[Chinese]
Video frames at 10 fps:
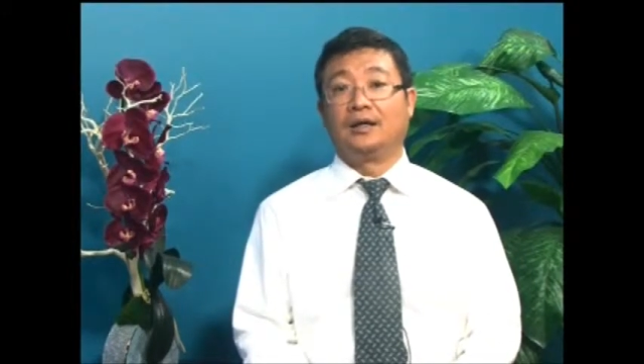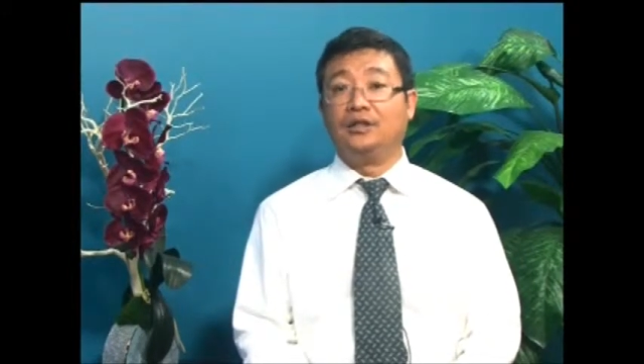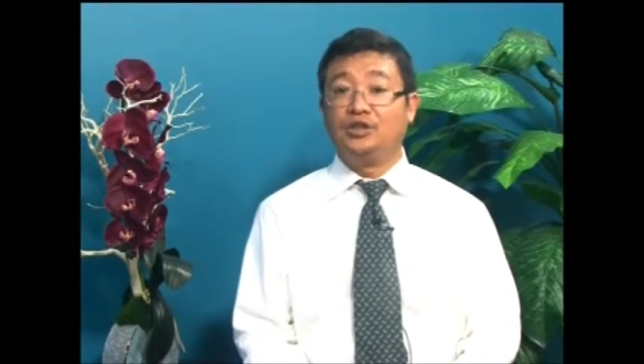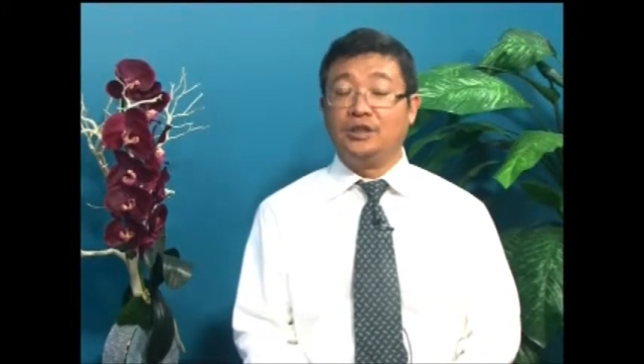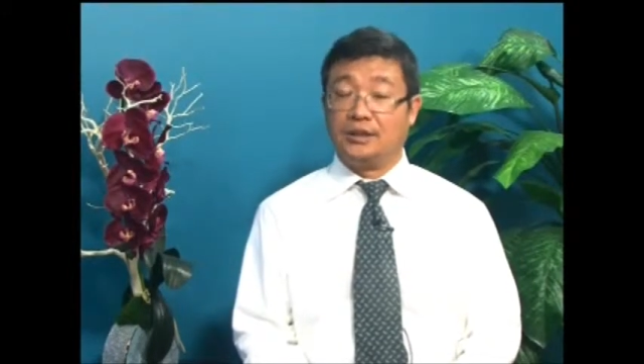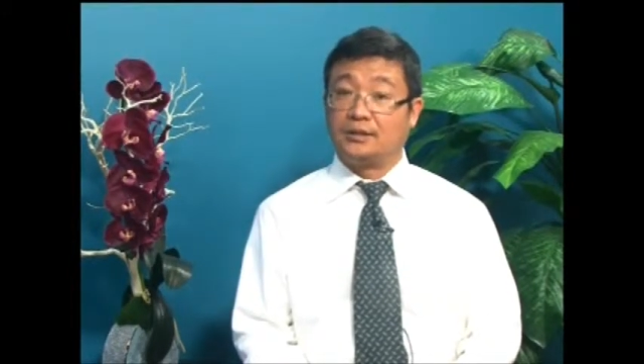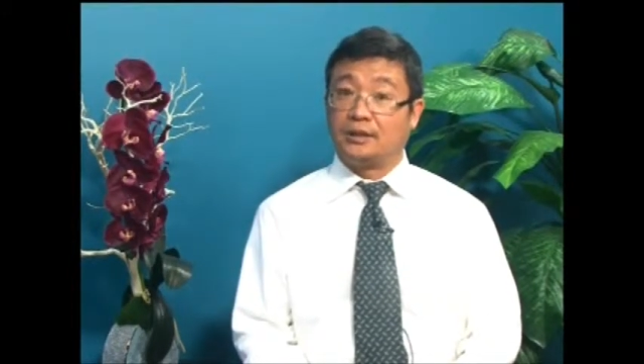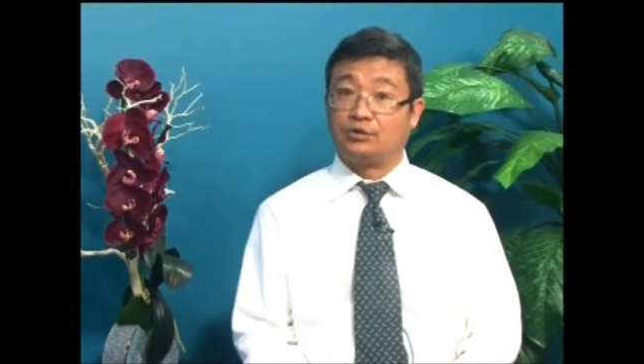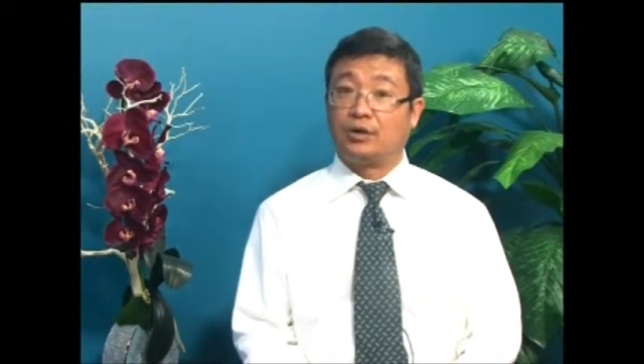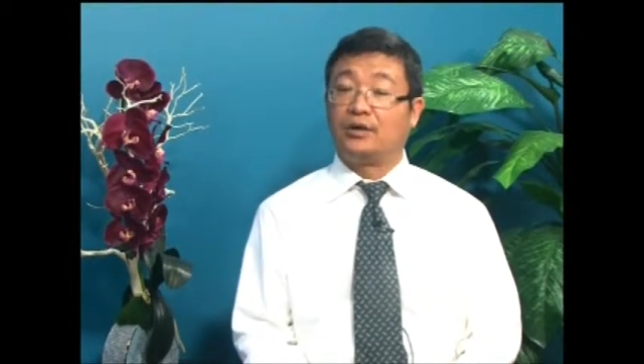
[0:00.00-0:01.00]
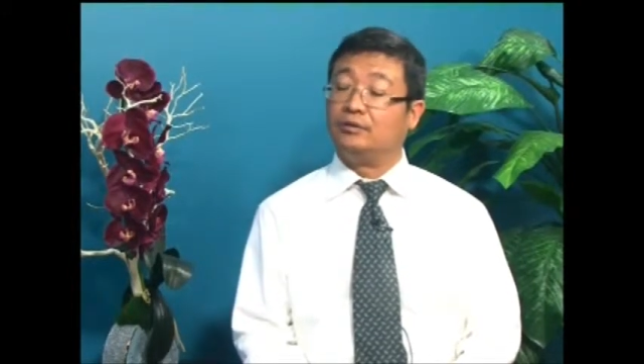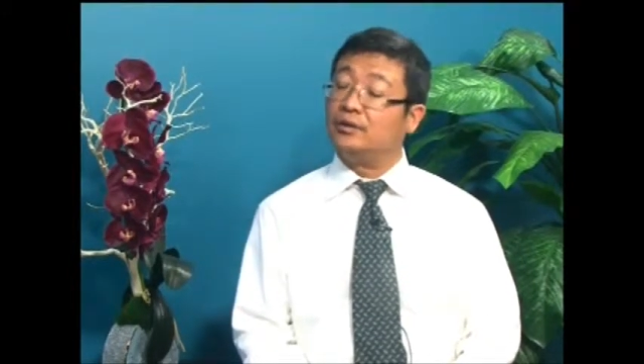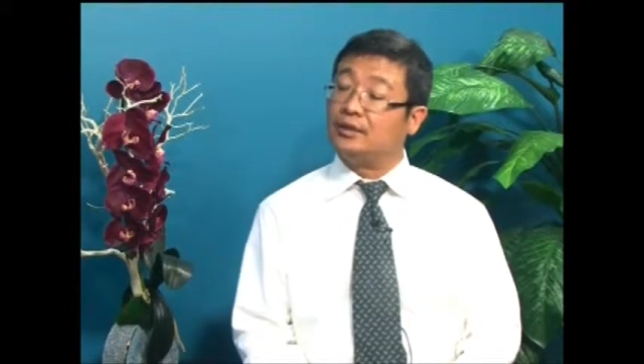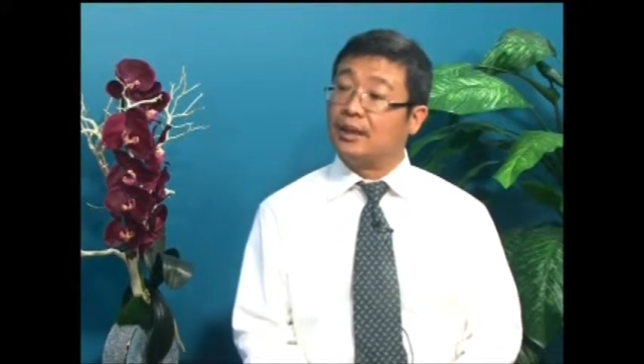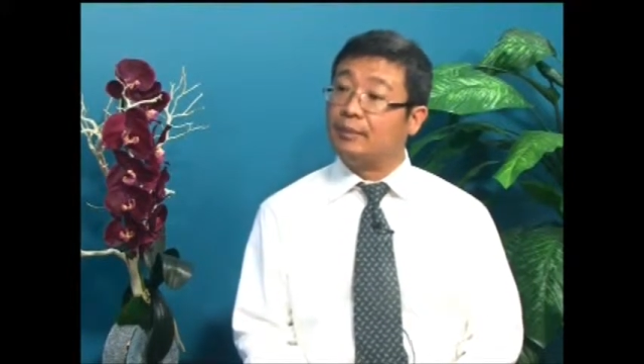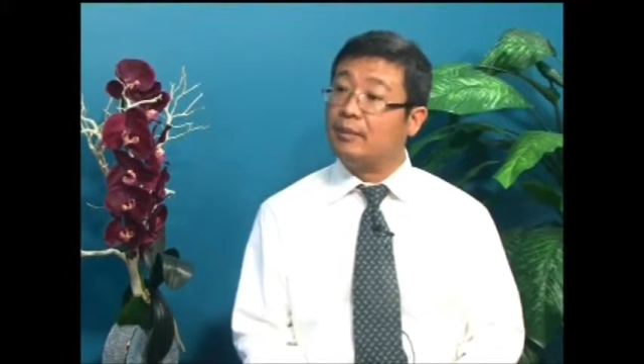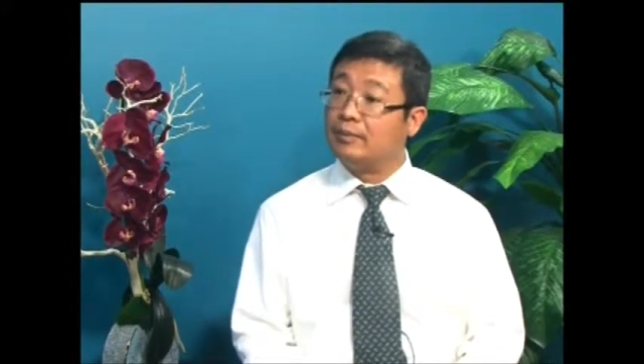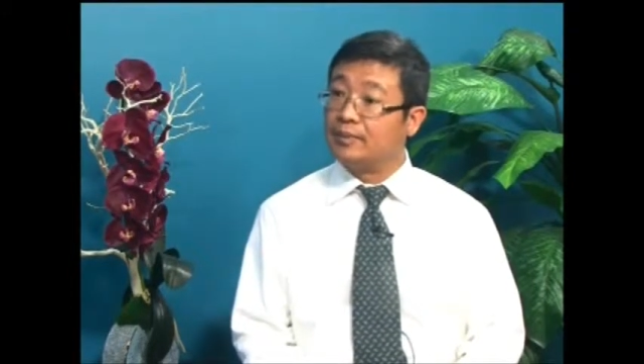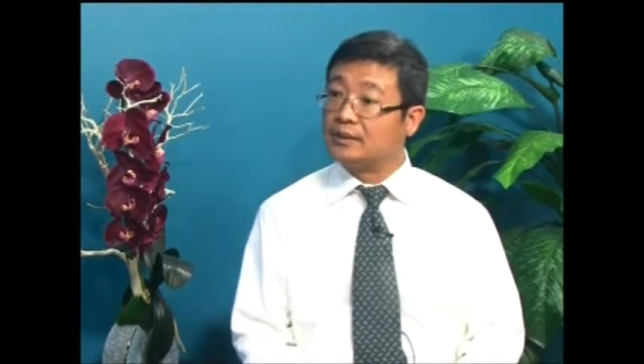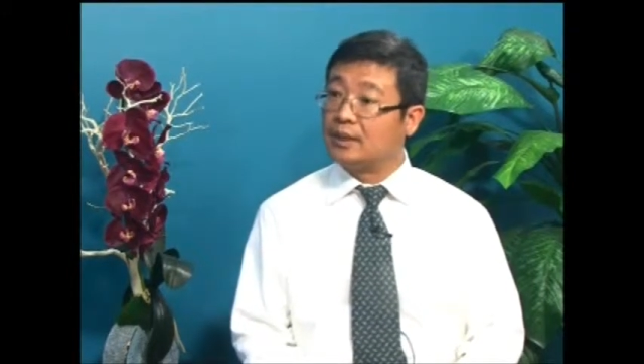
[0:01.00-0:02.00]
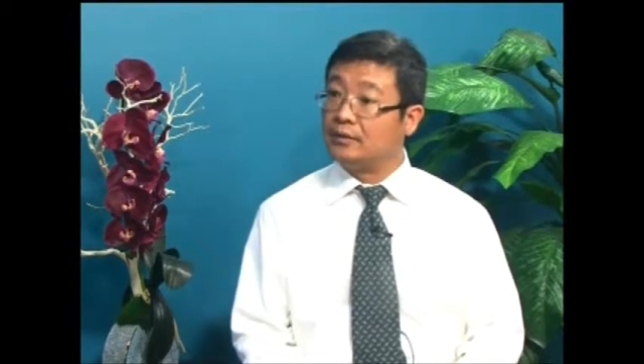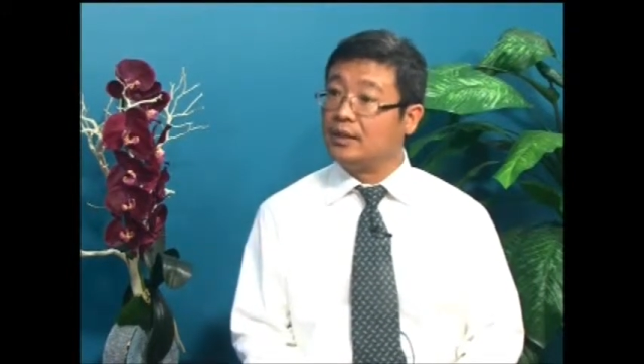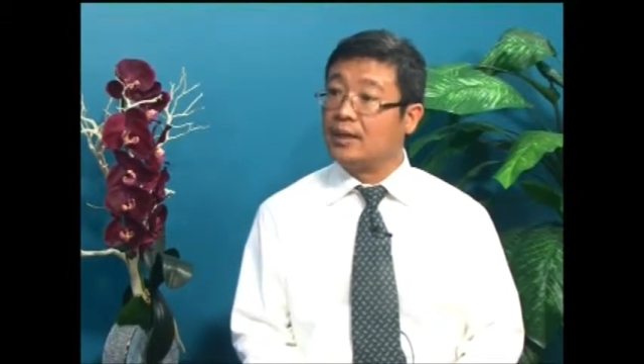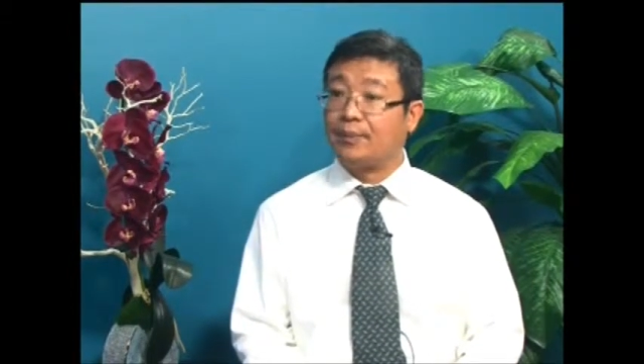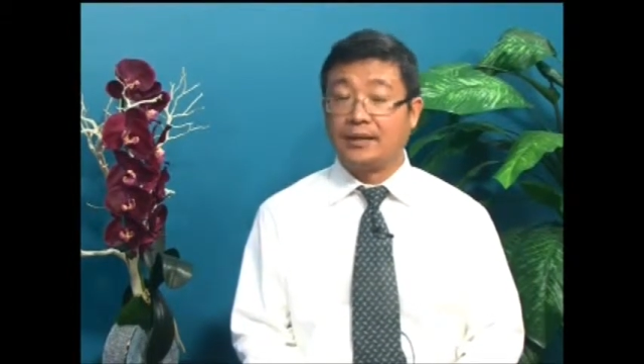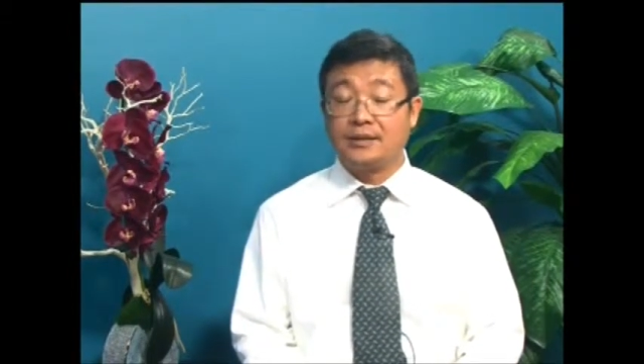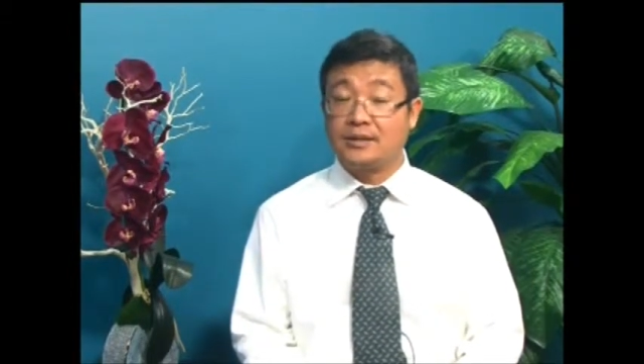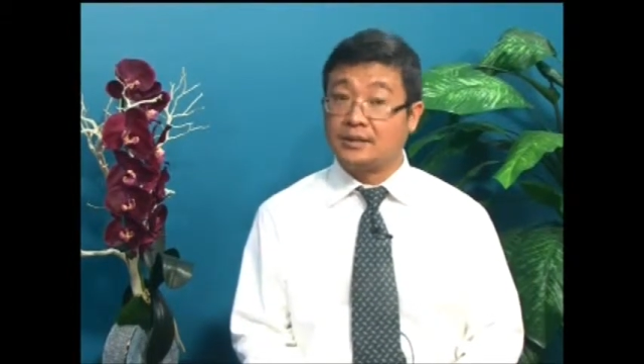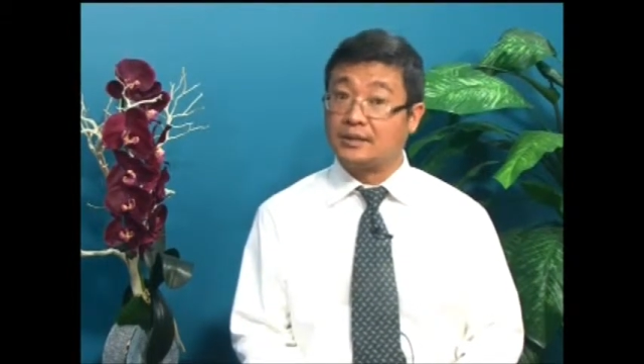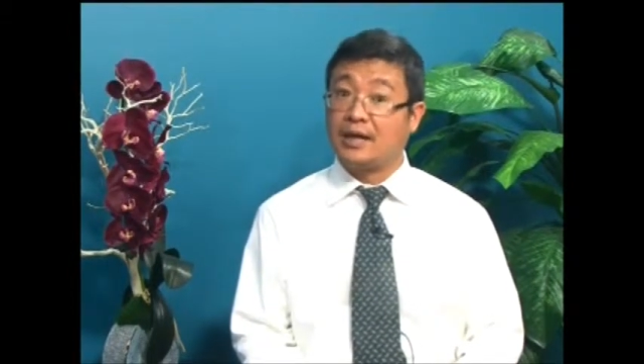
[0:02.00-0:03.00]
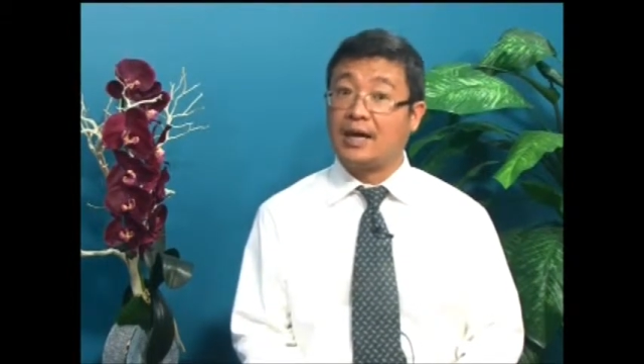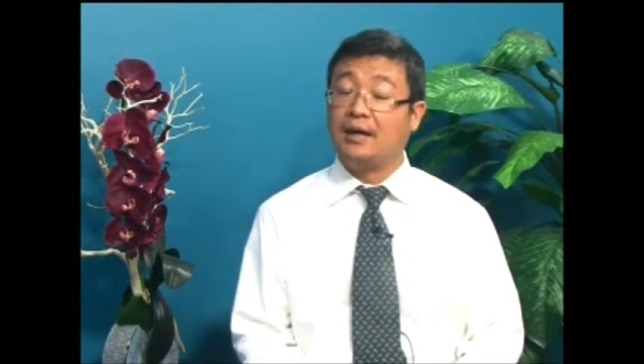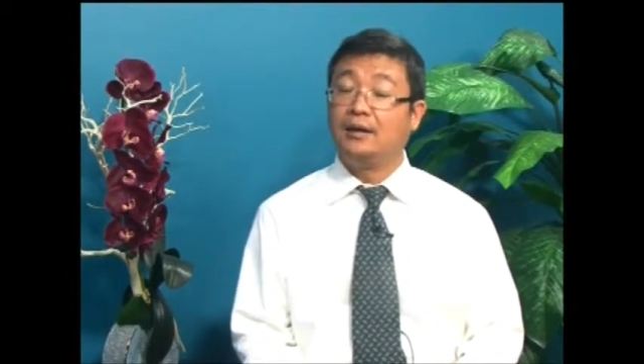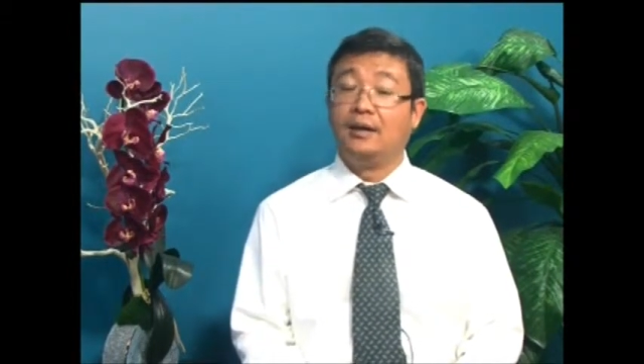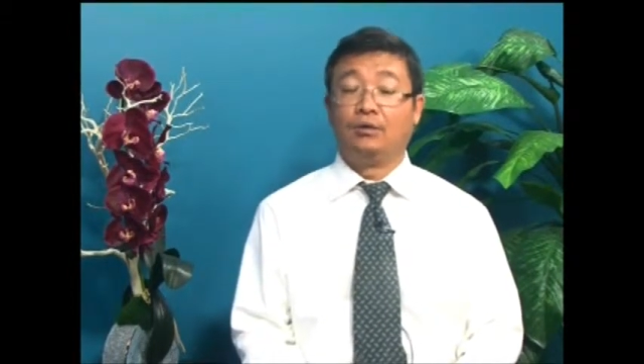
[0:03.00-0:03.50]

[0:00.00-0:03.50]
呃，根据你的这个状况，有的人当 payment 比较少一点呢，百分之十啊，